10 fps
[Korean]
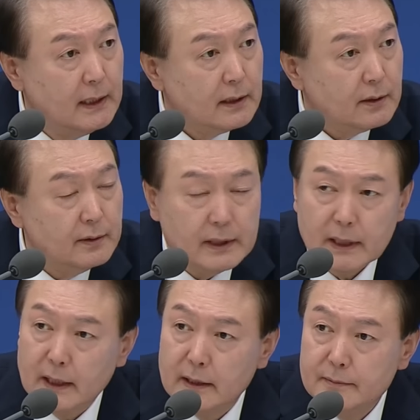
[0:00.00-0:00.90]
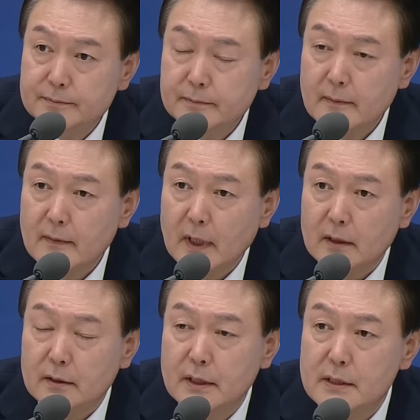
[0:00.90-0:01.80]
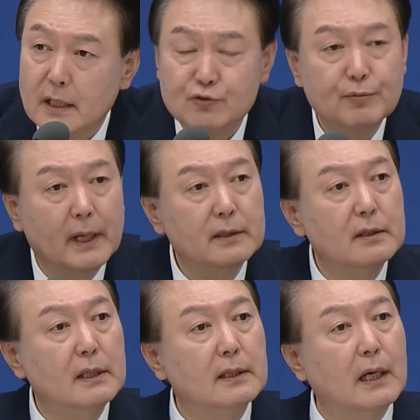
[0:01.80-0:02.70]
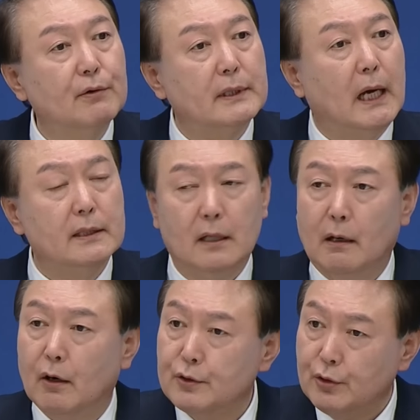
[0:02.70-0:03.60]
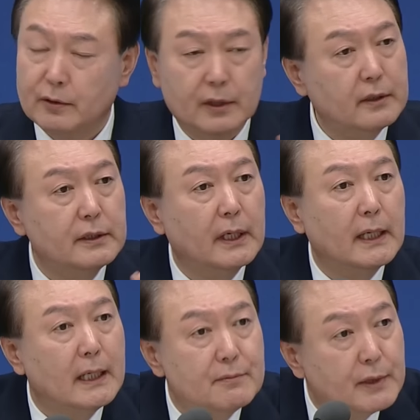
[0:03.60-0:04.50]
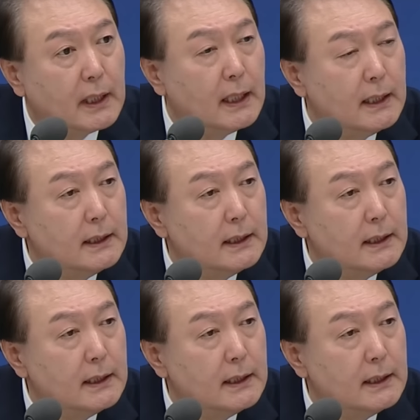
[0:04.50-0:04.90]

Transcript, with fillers: 그런데 의사 수만 늘린다고 다냐? 어 절대 그 얘기 아닙니다.